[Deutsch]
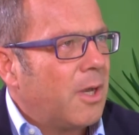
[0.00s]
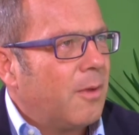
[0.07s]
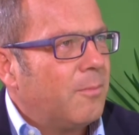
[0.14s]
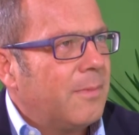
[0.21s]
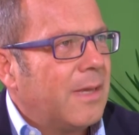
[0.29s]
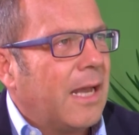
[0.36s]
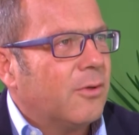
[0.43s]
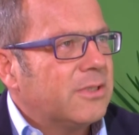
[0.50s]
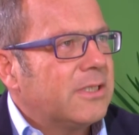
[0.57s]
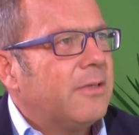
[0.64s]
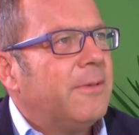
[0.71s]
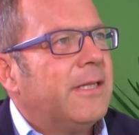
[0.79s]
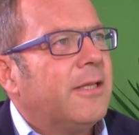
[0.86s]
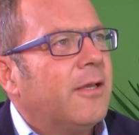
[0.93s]
haben,
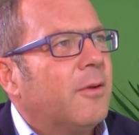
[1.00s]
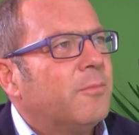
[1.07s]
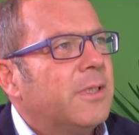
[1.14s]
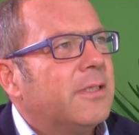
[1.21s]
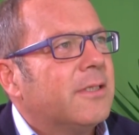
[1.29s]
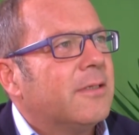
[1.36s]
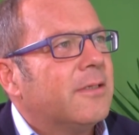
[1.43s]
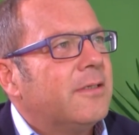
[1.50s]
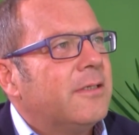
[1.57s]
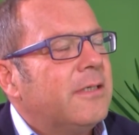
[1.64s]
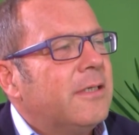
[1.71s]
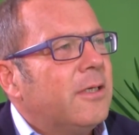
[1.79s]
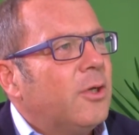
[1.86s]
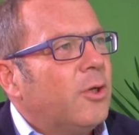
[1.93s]
ausgewählte Anbieter
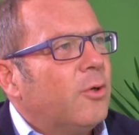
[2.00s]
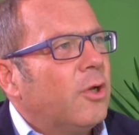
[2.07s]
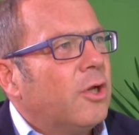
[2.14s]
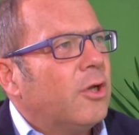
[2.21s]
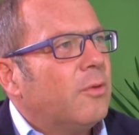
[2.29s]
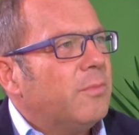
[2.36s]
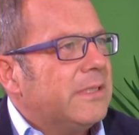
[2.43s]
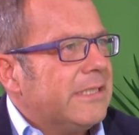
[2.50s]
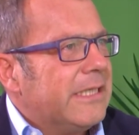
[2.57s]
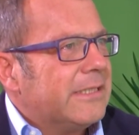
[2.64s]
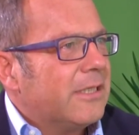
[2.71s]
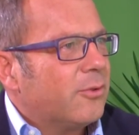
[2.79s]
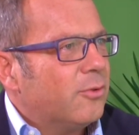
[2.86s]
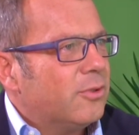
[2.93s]
äh, mit sehr,
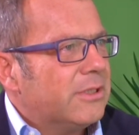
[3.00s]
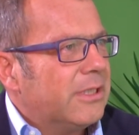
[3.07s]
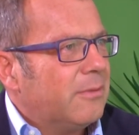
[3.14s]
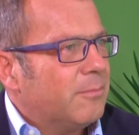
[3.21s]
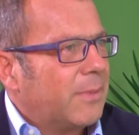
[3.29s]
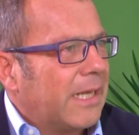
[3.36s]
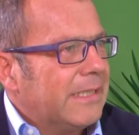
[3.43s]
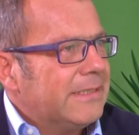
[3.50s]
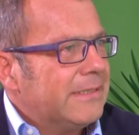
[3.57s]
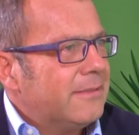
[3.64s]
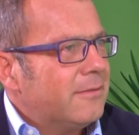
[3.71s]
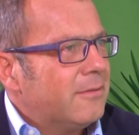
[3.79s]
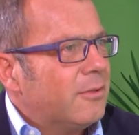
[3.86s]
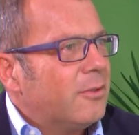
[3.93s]
sehr günstigen
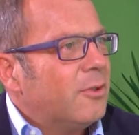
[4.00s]
Preisen,